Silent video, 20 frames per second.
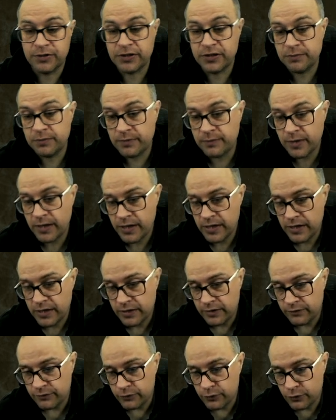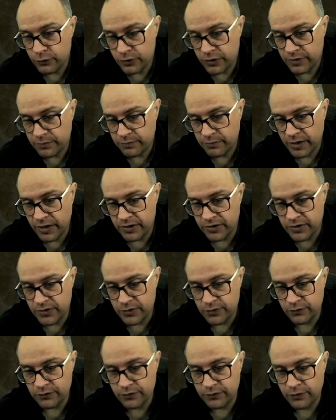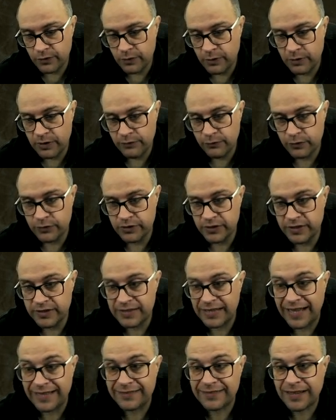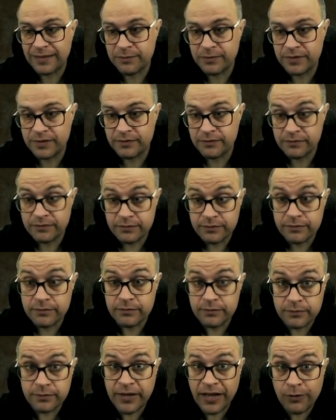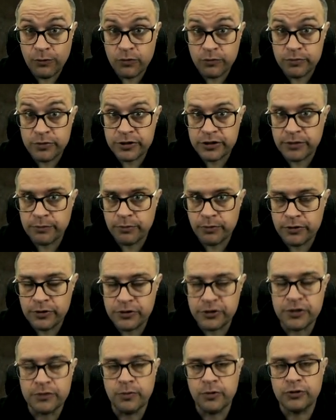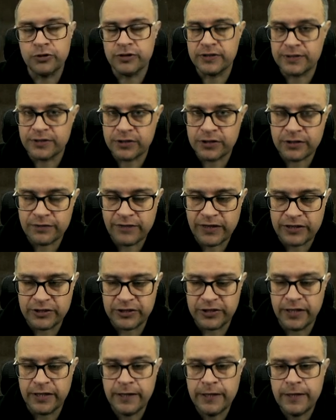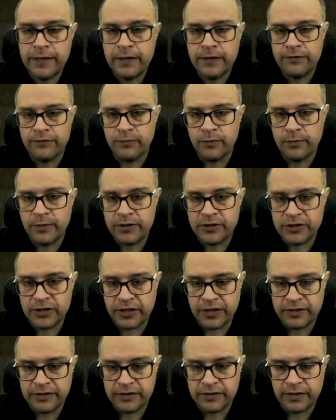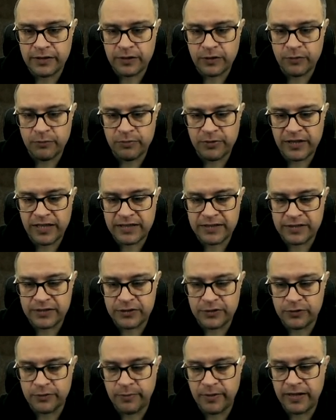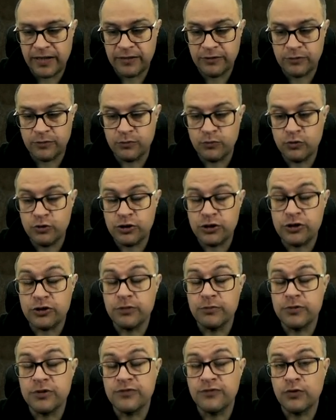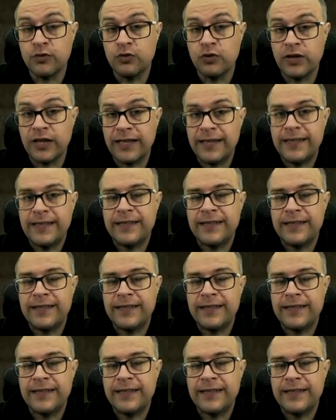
Gdybym w drugim miejscu wywołał f x, a tam dałoby się policzyć, bo to jest jeszcze ważne, w momencie, kiedy ten kompilacja się odpala, to musi to być w ogóle